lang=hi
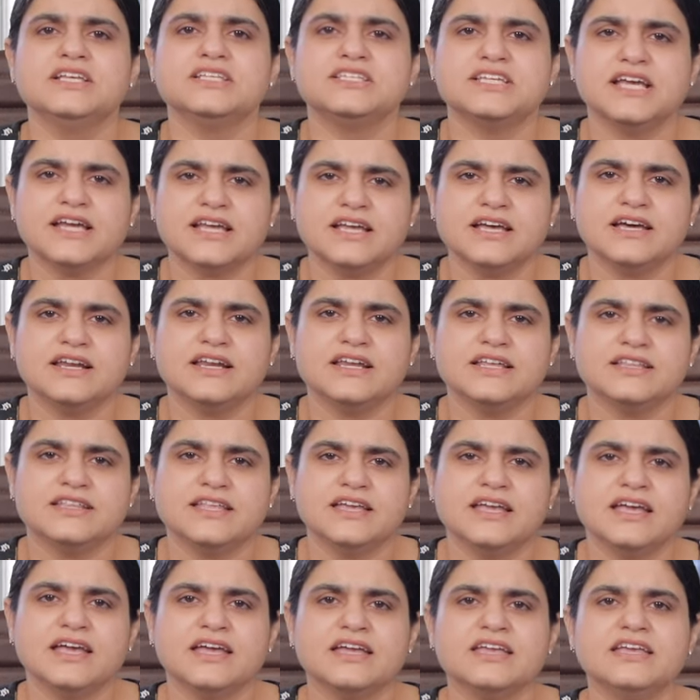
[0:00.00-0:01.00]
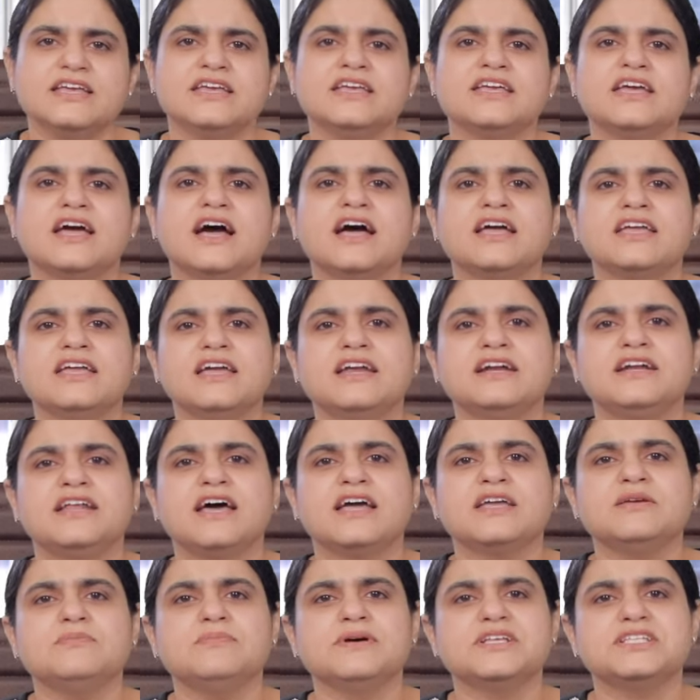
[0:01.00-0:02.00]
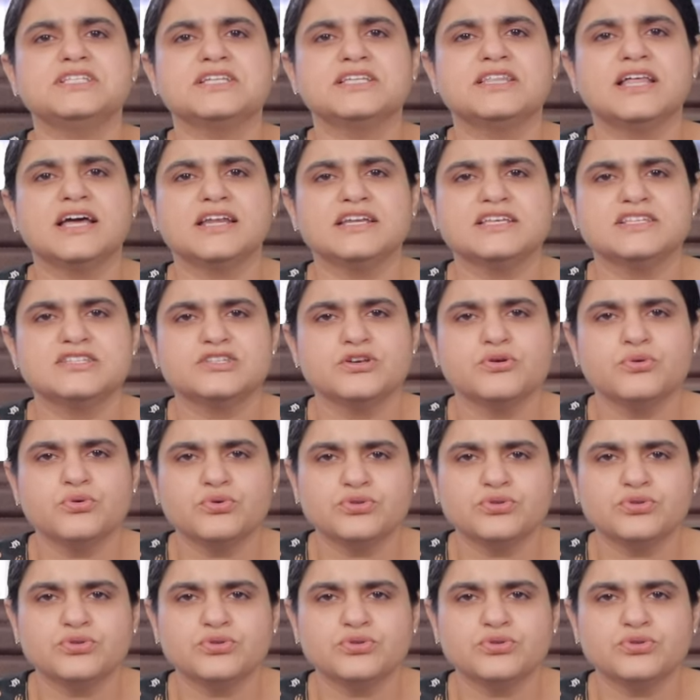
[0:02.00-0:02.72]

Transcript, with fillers: चेक कर लेते हैं कि क्या ये डाई बच्चेदानी से